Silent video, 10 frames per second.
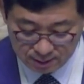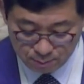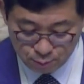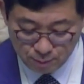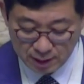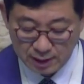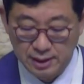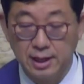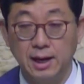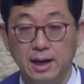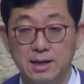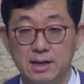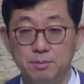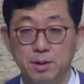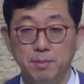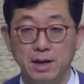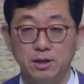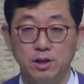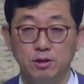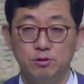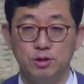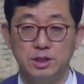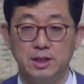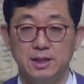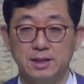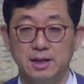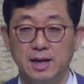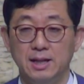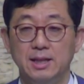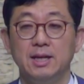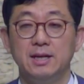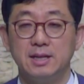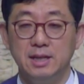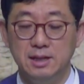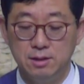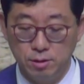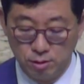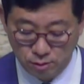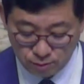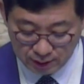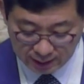뿐만 아니라 하나님이 맡겨 주신 그러한 길들로 우리가